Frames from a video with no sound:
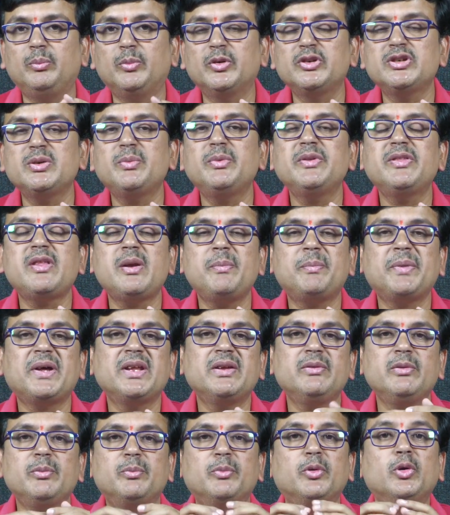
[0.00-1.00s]
ముఖ్యమంత్రి
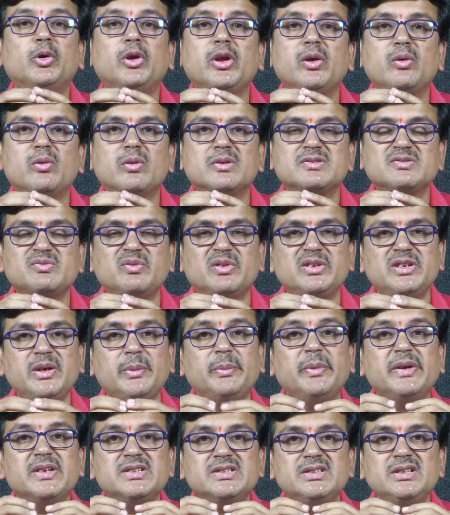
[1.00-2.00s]
పదవి పోటీ కోసం అని
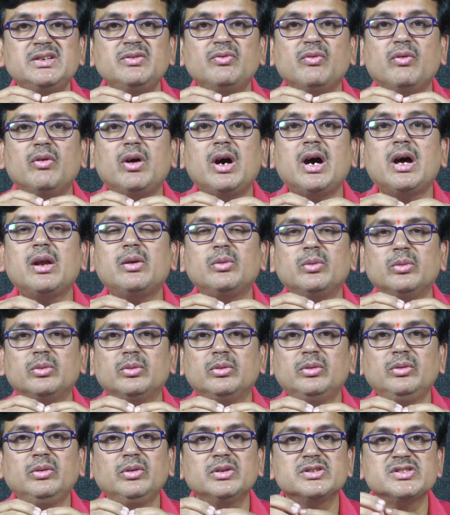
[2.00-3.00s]
చెప్పేసి వారు
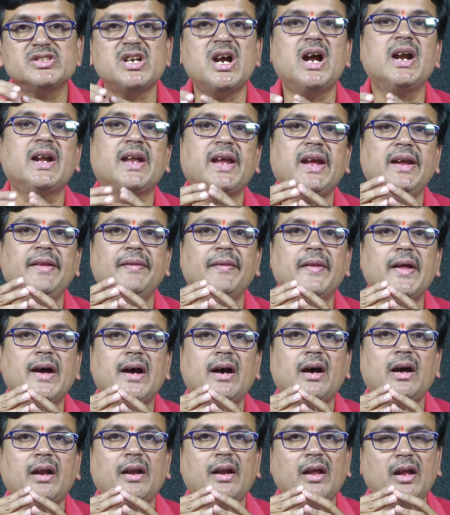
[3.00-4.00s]
స్టార్ట్ అయిందా
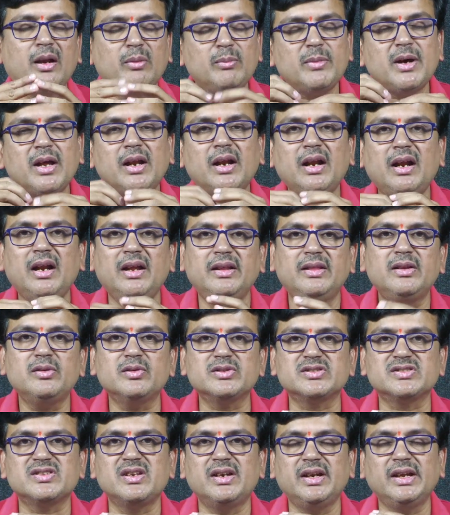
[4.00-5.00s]
అన్న అనుమానాలు అయితే
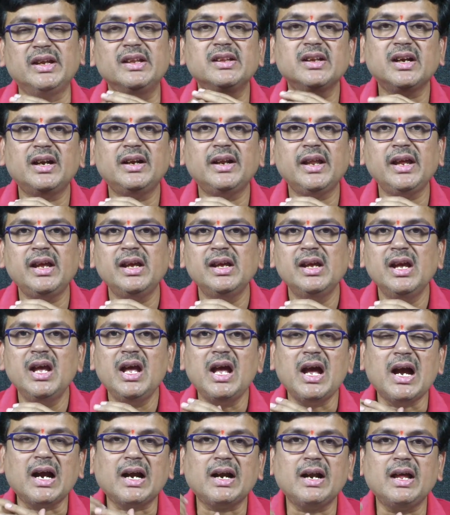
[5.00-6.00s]
వస్తున్నాయి ఎందుకంటే
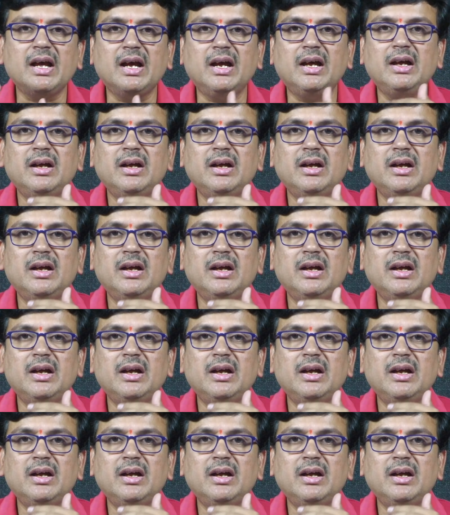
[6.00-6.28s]
అక్కడ